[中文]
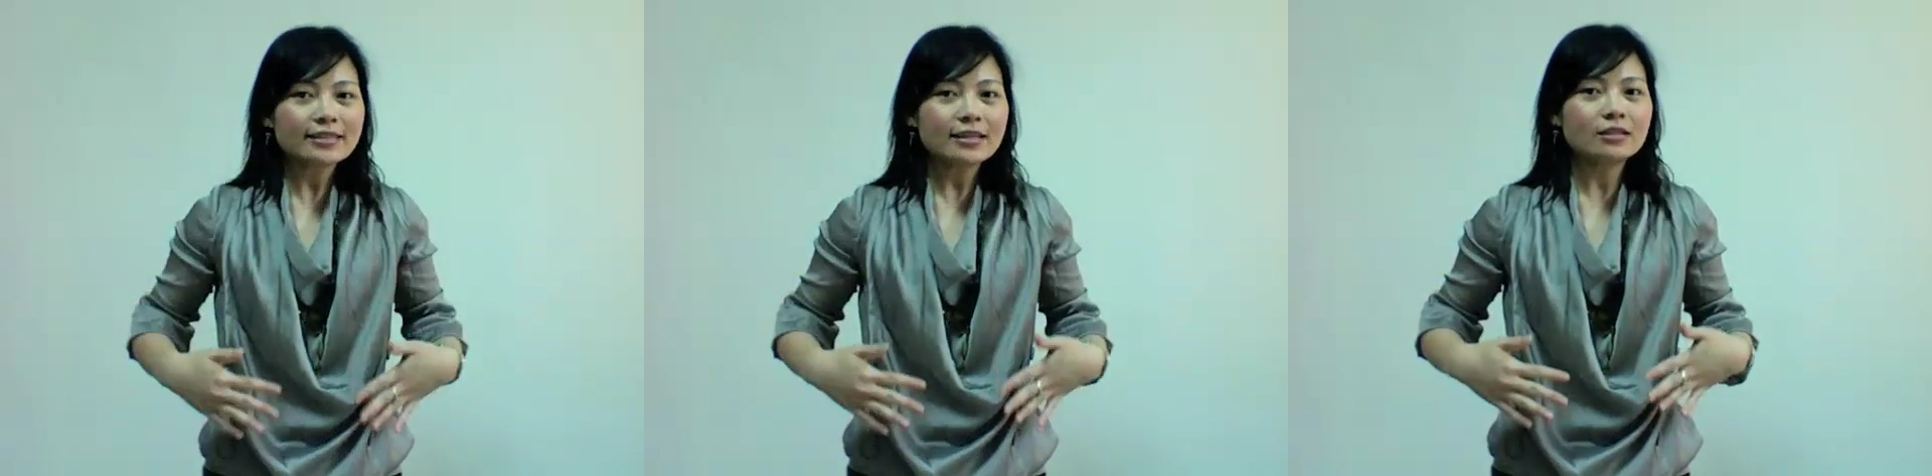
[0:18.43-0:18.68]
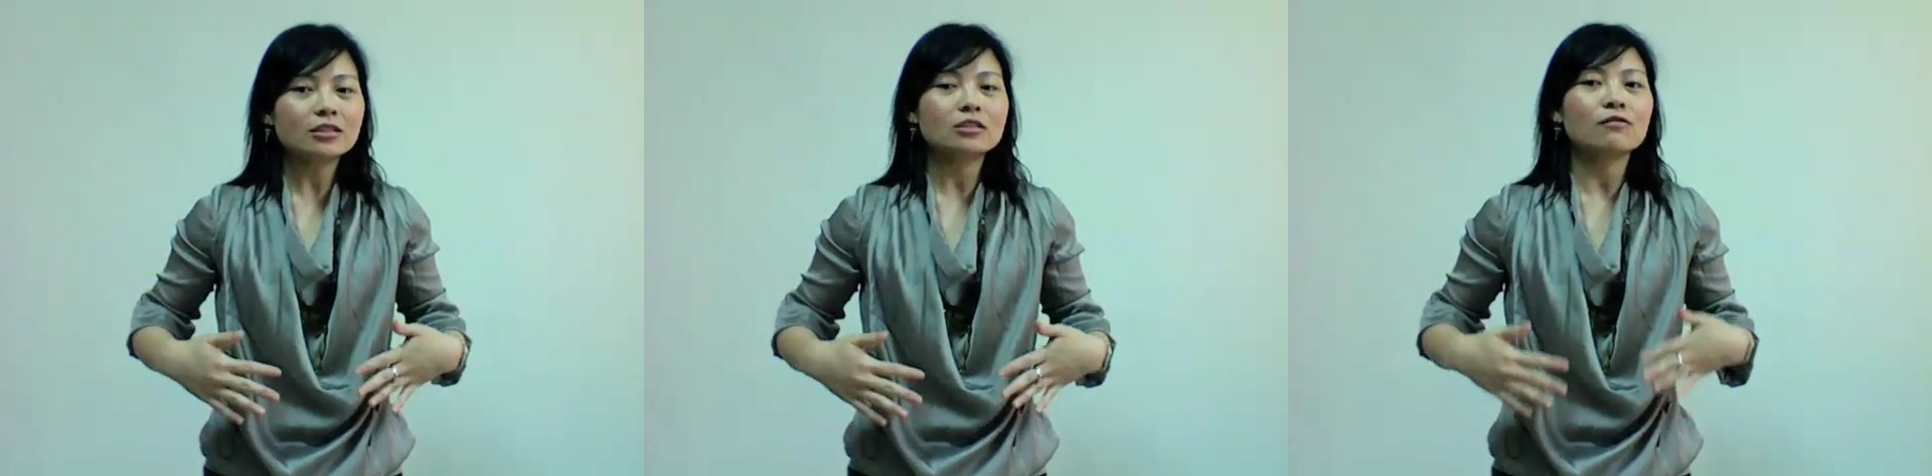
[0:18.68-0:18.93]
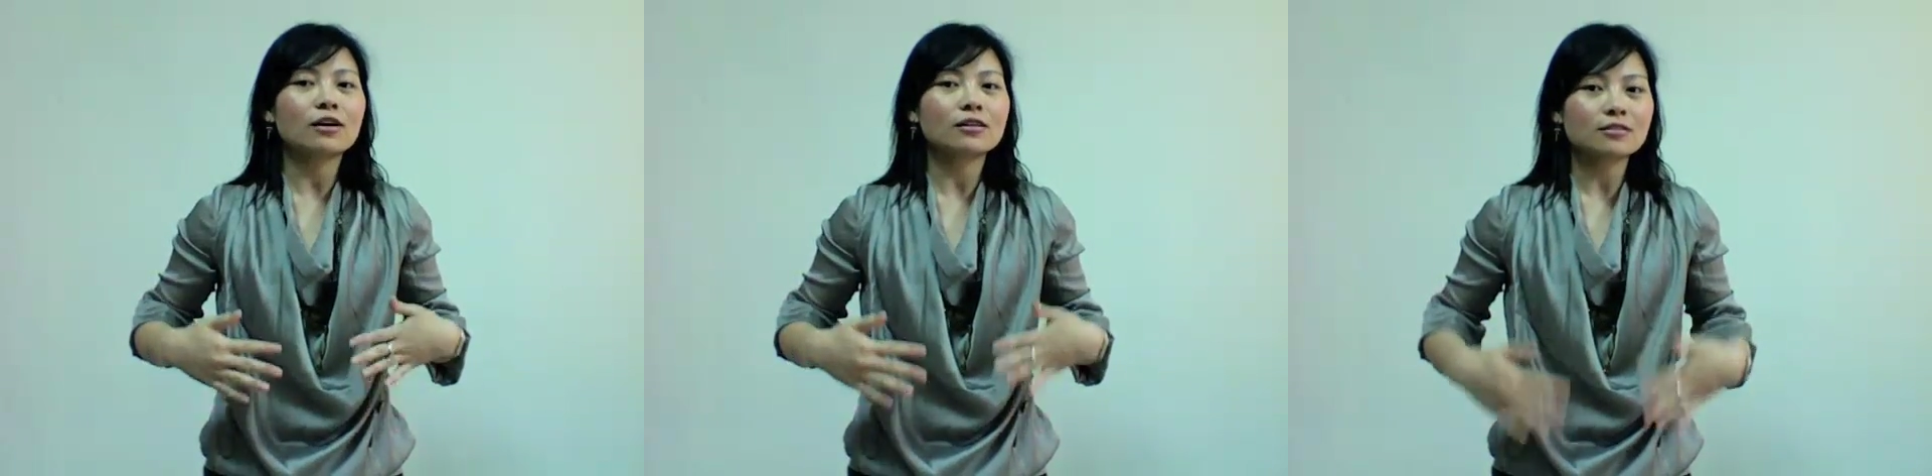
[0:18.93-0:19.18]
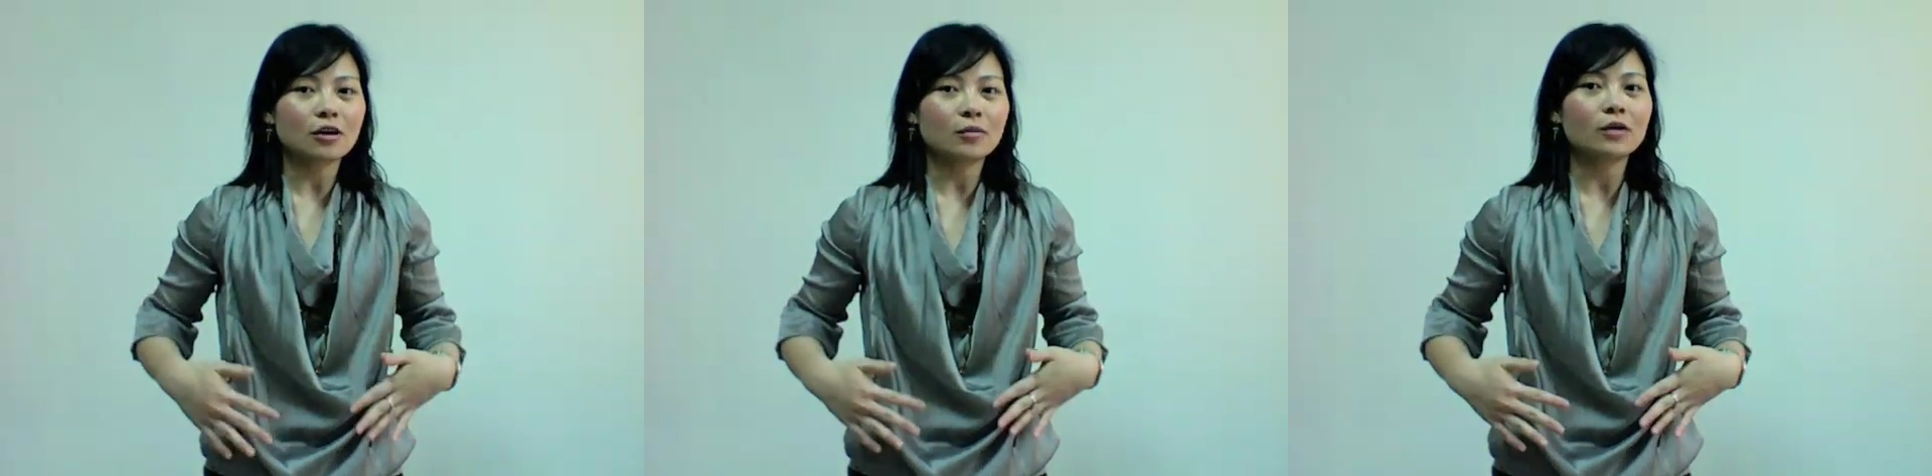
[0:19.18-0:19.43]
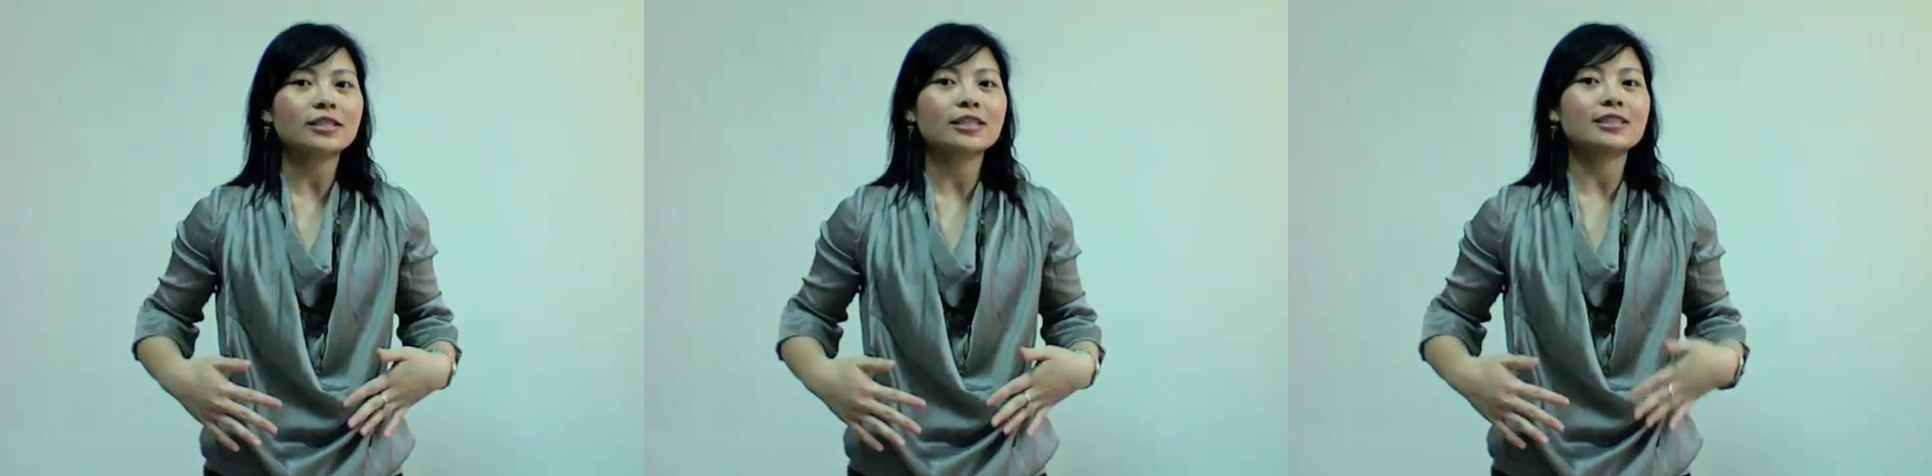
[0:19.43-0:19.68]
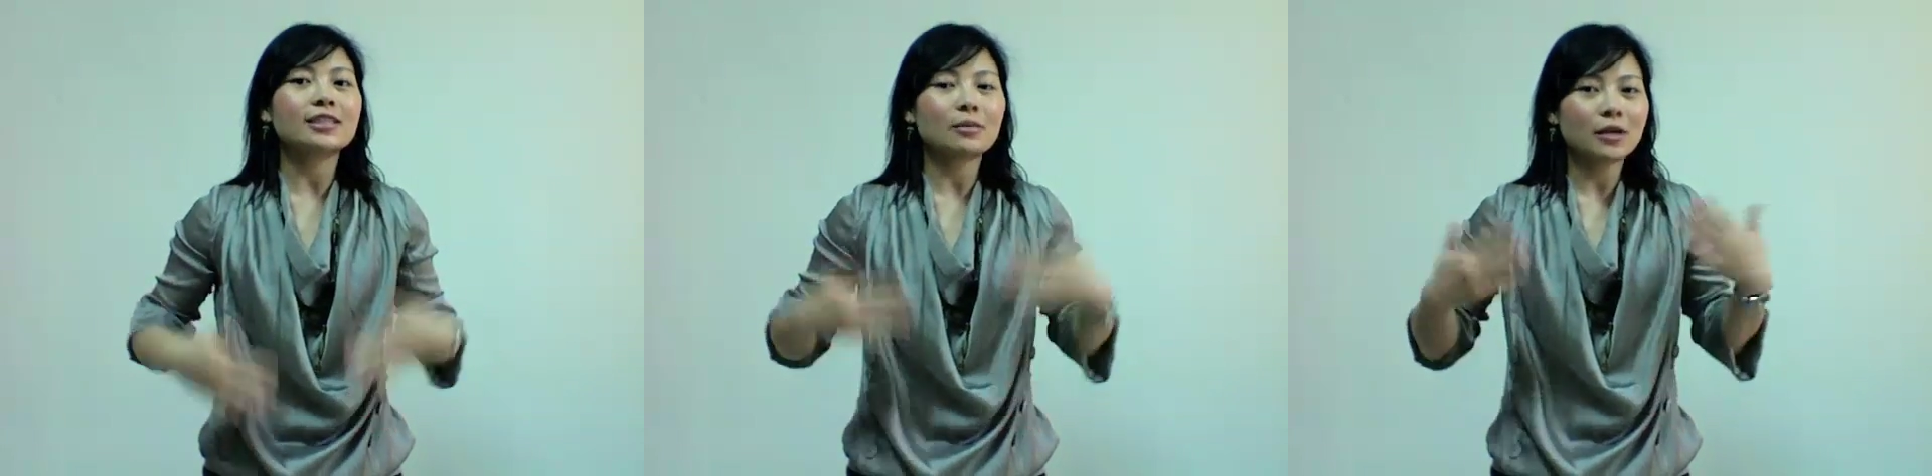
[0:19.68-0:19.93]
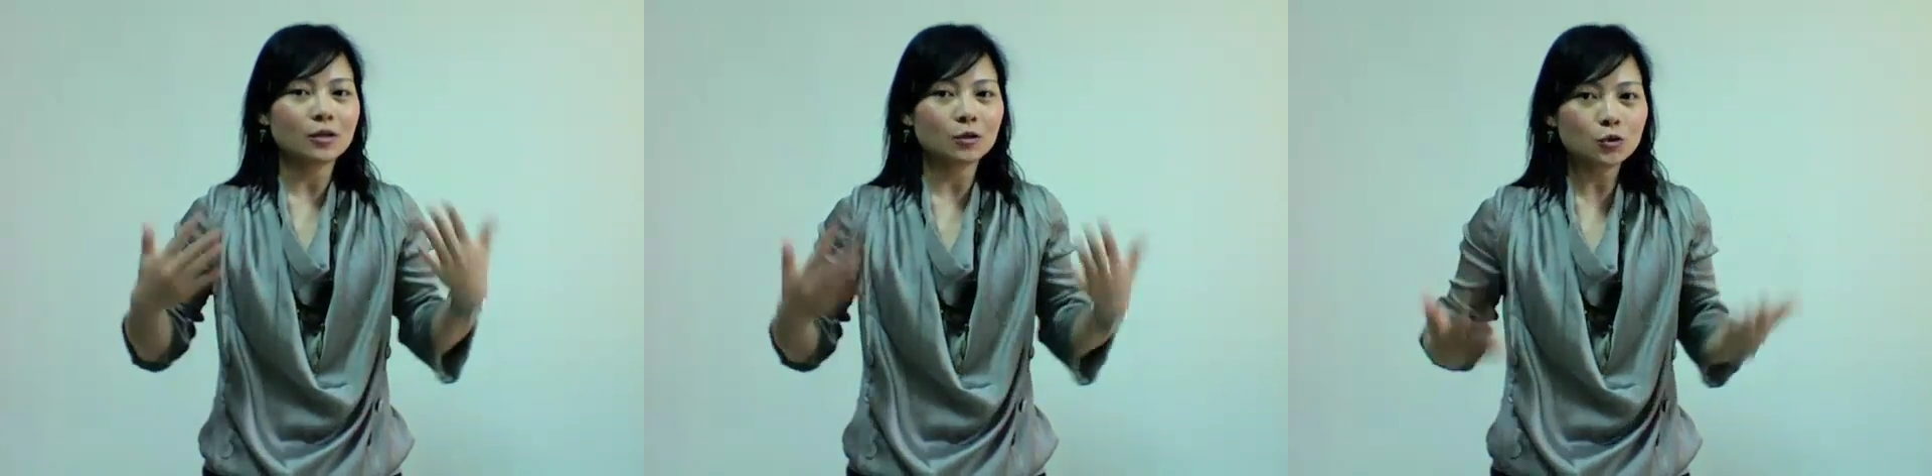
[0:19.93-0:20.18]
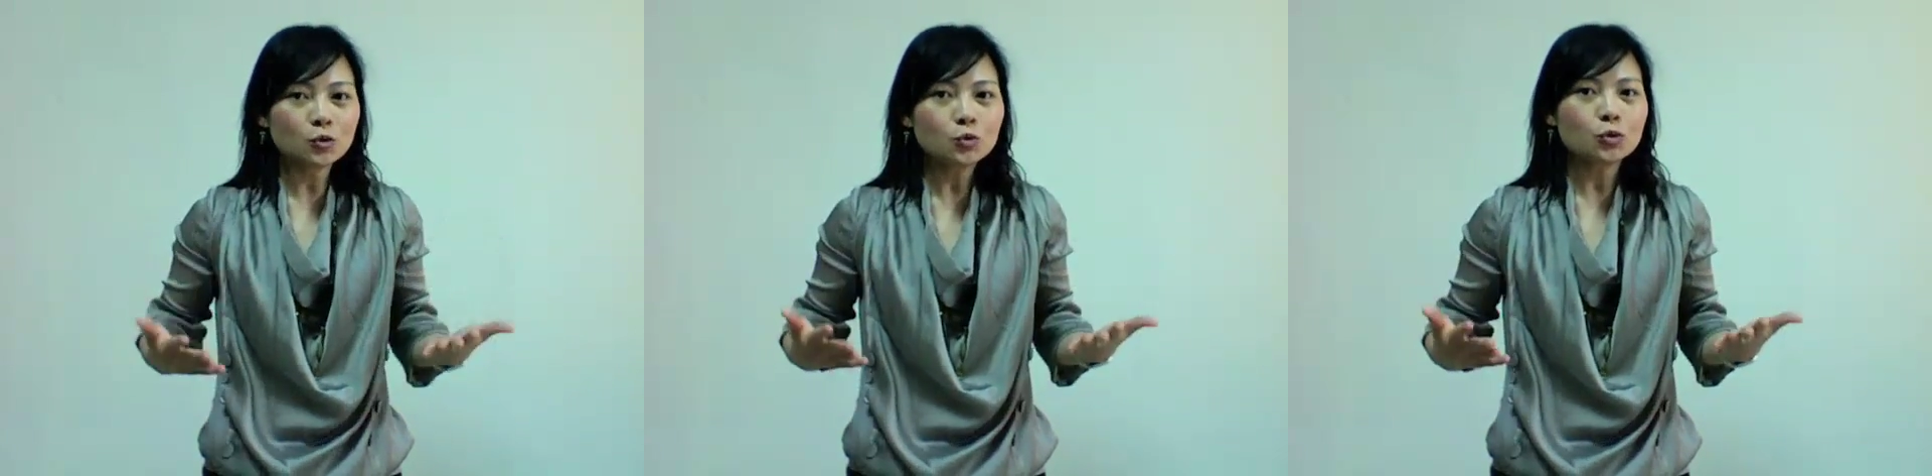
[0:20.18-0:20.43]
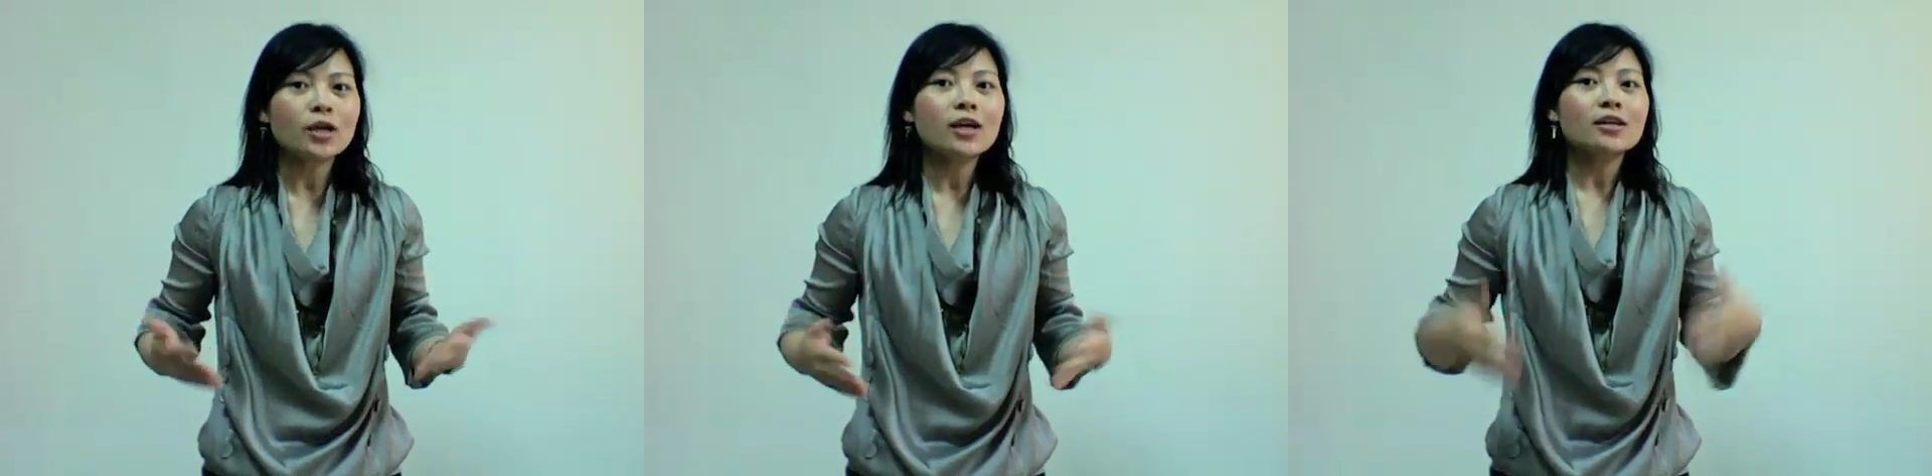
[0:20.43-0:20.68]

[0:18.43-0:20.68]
脏脂肪扫描器上面的数据，